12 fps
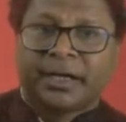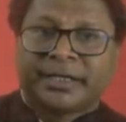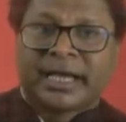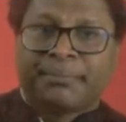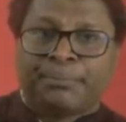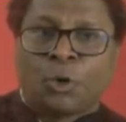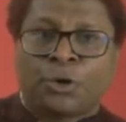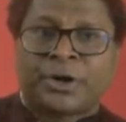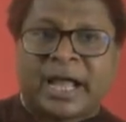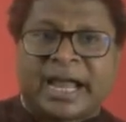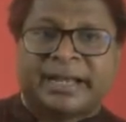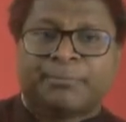या
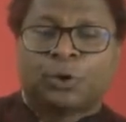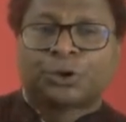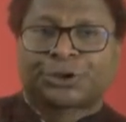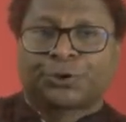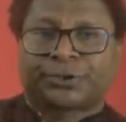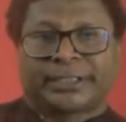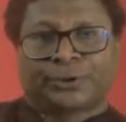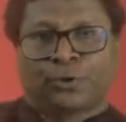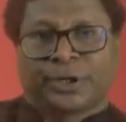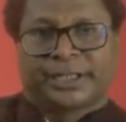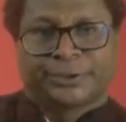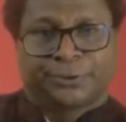मोर एंड मोस्ट होता तो
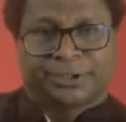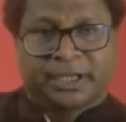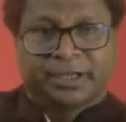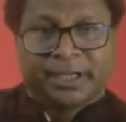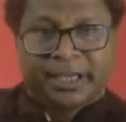गलत होता